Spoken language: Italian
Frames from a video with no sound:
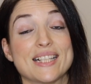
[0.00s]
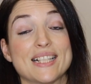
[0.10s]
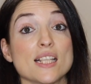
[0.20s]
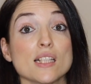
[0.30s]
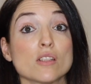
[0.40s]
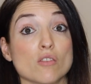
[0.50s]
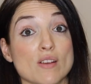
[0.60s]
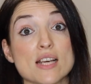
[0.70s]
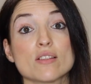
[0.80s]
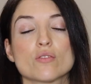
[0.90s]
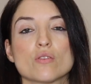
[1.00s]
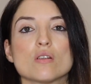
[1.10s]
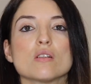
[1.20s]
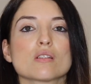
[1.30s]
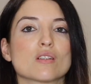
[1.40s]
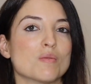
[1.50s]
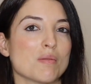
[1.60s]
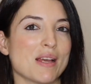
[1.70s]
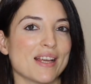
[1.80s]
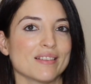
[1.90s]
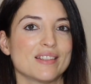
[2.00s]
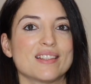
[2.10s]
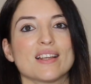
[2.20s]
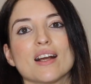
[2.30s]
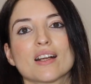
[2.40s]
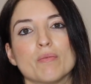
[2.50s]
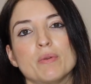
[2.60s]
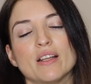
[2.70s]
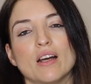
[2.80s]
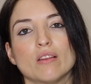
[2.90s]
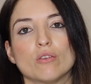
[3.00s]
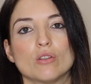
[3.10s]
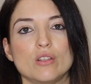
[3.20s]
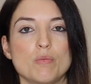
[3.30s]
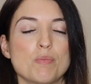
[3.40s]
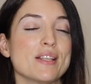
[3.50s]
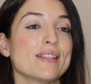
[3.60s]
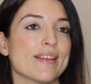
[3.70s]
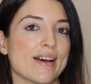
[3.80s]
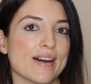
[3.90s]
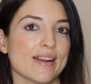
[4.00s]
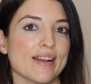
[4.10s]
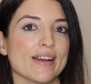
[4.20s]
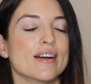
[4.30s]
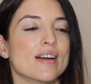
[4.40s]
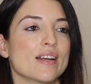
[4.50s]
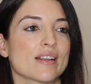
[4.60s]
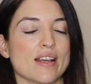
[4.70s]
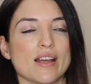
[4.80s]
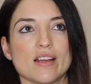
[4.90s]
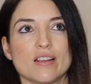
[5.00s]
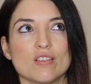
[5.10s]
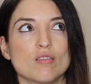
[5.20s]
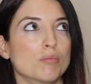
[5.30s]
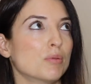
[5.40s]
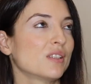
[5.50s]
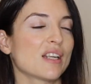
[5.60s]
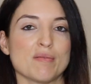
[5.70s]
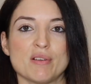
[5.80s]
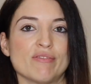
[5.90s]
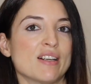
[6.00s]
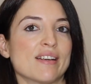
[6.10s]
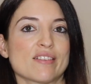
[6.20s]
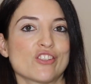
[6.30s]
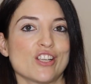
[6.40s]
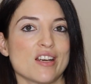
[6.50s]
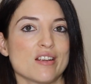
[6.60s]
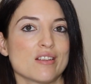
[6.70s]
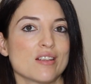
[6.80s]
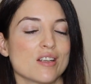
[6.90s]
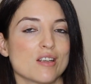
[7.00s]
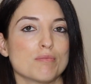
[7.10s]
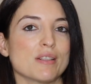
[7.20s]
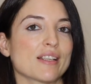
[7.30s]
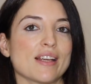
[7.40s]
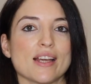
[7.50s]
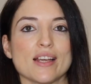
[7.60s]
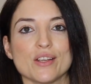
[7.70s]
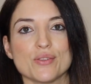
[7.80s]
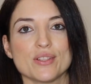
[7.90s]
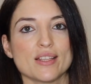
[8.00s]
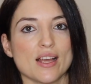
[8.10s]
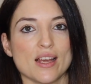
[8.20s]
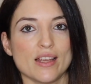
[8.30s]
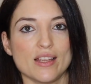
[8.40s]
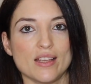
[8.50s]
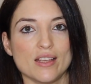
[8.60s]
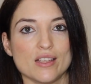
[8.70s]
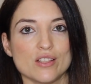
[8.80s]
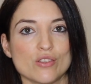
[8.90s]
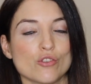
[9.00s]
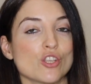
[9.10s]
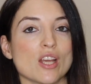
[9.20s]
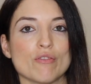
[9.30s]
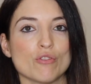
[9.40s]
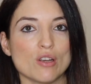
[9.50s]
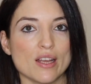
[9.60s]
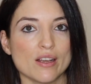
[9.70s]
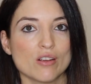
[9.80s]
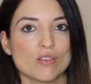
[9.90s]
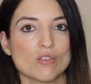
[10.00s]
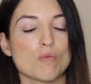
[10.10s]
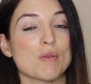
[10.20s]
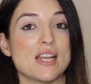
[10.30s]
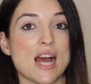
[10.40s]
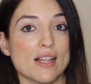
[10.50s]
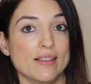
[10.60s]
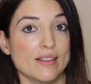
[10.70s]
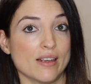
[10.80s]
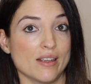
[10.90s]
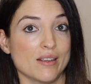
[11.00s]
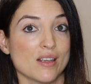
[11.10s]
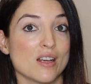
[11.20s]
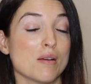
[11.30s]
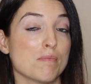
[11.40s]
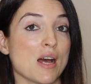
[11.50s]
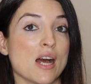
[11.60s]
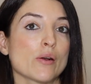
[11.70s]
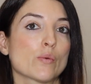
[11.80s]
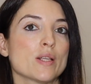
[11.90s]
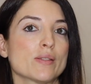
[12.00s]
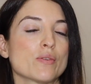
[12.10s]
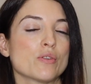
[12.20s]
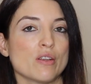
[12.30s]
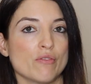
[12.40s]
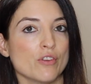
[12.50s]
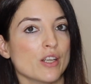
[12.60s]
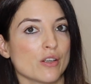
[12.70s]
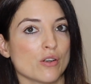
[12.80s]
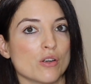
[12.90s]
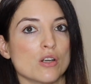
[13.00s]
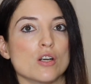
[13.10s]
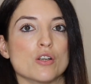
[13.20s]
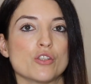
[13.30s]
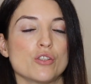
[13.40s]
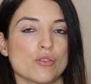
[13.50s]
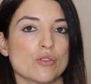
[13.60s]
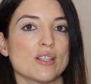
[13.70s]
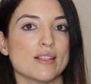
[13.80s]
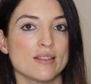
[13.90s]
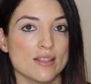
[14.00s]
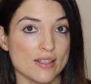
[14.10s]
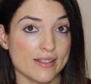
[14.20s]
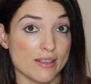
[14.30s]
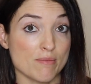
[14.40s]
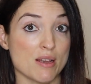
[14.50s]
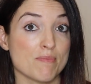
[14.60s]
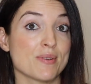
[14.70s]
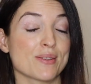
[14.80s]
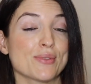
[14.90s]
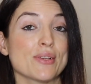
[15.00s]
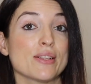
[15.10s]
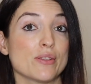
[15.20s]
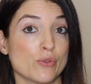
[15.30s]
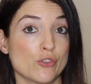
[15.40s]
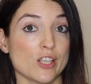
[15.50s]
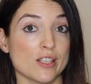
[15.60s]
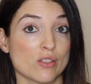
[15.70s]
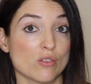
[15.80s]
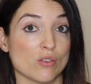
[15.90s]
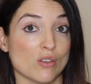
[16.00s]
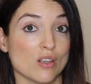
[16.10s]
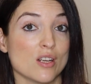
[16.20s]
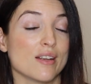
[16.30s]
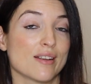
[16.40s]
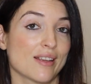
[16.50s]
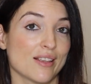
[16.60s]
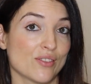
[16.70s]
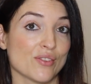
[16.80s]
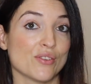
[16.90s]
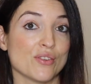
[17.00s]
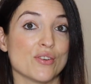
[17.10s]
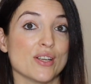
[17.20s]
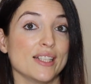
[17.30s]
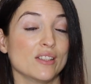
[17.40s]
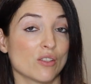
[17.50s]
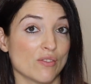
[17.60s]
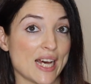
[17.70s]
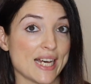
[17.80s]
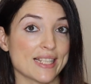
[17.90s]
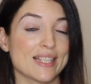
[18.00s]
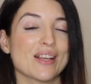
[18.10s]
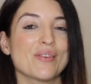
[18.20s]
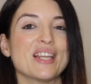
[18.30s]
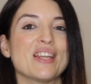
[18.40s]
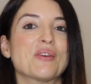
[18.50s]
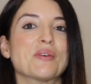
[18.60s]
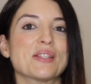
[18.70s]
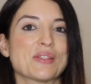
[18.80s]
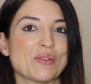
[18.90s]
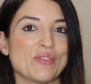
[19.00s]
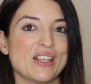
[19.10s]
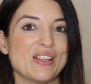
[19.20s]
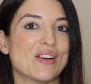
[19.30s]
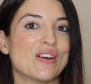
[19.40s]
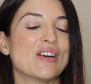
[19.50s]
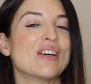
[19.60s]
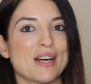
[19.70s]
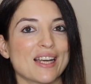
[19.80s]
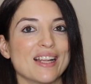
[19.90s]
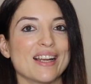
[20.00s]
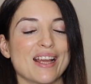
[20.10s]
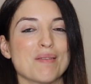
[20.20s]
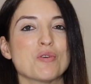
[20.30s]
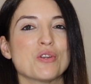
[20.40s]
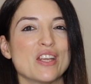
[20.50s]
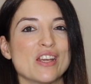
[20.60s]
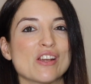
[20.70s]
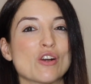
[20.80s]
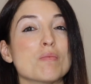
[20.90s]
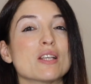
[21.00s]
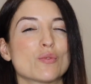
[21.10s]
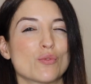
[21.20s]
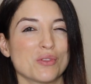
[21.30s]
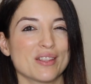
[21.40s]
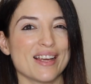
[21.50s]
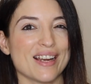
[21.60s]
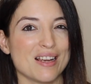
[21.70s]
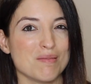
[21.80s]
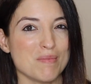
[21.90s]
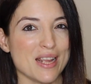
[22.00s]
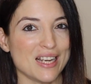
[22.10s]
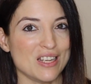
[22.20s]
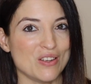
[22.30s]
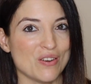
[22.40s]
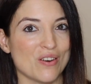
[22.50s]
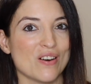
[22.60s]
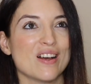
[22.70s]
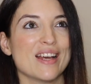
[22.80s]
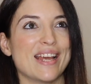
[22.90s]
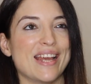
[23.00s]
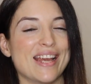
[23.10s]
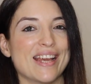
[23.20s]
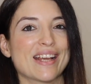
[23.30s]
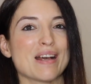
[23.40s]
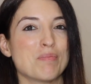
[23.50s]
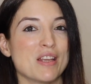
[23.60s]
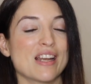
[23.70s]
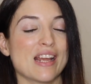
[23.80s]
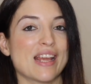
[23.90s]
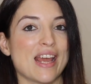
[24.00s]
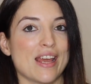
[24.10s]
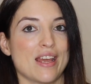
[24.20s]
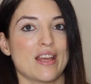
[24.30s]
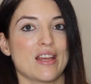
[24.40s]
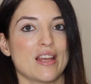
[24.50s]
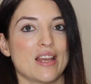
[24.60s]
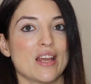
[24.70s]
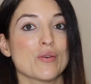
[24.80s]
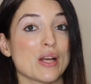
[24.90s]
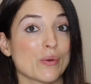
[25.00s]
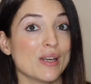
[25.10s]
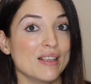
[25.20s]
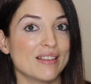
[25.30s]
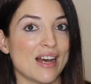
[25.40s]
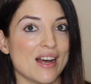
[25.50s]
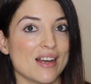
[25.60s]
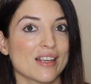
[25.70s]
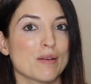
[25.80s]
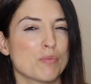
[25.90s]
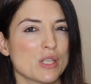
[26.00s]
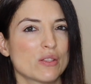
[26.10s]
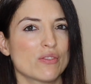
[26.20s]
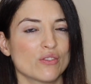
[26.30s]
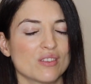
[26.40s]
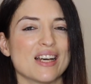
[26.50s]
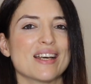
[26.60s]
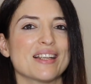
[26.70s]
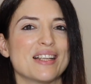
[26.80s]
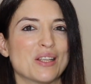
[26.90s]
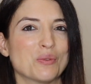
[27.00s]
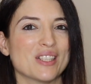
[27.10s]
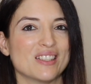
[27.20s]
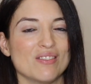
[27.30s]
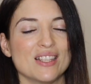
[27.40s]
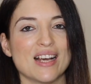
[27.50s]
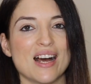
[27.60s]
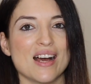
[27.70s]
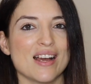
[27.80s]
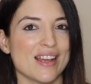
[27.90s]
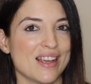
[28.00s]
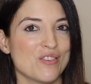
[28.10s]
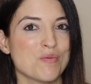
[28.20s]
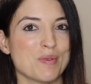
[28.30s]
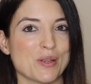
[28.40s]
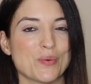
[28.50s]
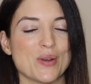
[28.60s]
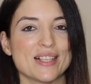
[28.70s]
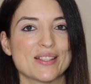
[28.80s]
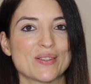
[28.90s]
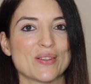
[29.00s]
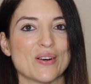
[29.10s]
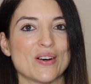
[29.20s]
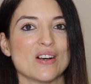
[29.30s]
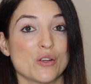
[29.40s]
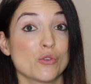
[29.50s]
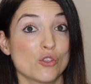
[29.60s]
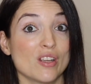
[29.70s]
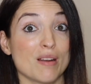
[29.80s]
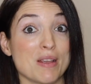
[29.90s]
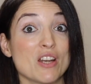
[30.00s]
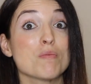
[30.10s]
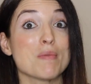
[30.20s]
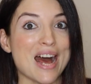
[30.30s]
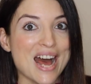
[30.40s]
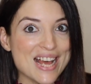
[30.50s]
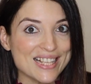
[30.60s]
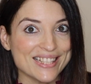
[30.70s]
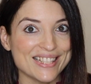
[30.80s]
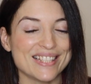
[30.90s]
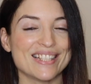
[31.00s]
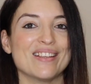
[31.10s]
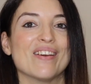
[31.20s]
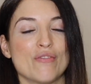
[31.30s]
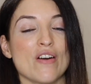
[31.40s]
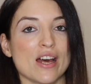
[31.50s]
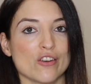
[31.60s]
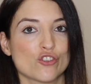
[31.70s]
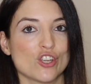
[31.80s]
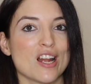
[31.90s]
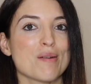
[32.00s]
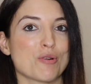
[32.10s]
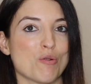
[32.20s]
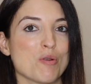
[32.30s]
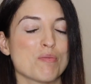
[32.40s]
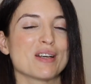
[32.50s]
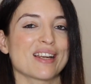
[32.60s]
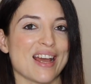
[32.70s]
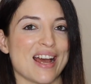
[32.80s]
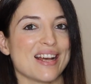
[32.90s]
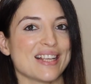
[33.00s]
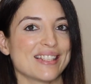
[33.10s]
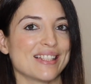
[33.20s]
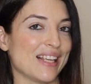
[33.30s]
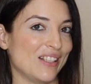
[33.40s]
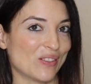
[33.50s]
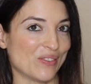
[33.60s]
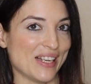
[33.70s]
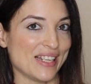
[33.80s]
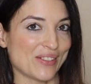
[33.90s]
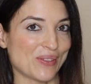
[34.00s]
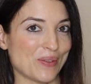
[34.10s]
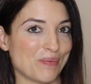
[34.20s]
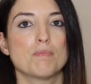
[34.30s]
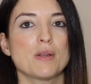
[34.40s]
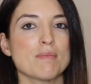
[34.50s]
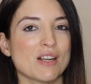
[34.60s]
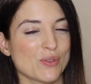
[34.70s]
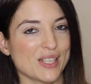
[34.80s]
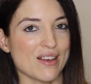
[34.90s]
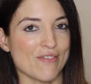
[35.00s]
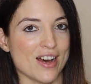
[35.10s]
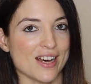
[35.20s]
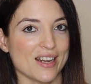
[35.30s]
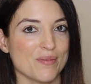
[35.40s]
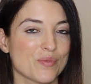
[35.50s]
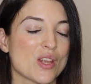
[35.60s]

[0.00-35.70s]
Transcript: Se sei introverso come me, ti sarà capitato di pensare che non potrai mai farcela perché non sei socievole come gli altri, ma questo non è vero. Ci sono tantissime persone di successo che sono introverse, quindi in questo video parleremo di come sfruttare al meglio e capire che è una qualità che puoi sfruttare nella tua attività e non per questo riuscire meno, ma anzi farcela proprio perché sei introverso. Prima cosa da fare?